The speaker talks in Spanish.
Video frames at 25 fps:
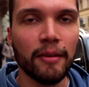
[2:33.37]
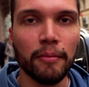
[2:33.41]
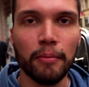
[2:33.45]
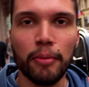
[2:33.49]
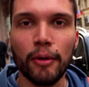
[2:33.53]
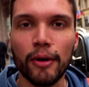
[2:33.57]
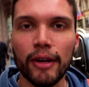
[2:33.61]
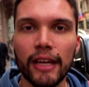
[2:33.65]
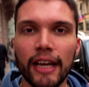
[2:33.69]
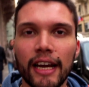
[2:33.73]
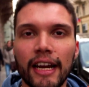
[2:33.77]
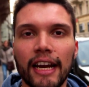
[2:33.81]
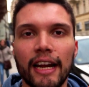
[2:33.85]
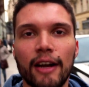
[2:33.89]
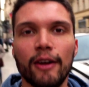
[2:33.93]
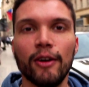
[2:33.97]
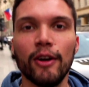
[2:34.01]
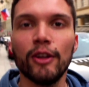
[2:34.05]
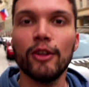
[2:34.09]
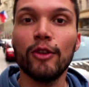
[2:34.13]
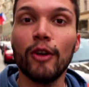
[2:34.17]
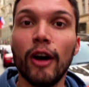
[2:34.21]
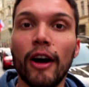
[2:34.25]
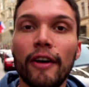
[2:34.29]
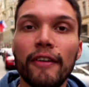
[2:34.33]
porque
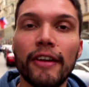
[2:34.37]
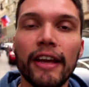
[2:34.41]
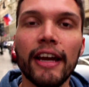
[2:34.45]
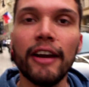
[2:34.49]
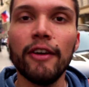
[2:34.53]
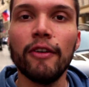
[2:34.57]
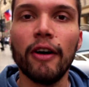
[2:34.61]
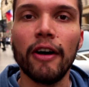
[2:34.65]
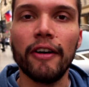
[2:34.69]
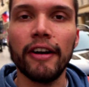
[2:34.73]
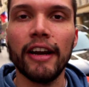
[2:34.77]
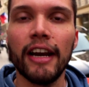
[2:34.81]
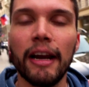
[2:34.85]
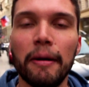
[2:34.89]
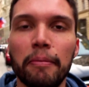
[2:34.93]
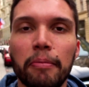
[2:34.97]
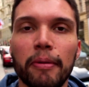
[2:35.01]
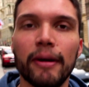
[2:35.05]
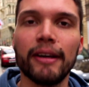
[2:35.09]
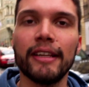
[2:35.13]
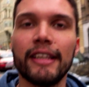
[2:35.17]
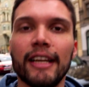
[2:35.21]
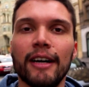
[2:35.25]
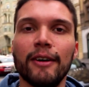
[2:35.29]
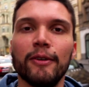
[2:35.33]
Gregorio todavía no abre la
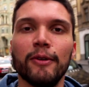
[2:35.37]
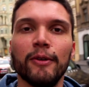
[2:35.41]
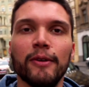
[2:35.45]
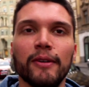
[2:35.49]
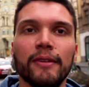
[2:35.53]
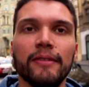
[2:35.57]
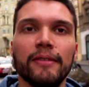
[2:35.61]
puerta aún.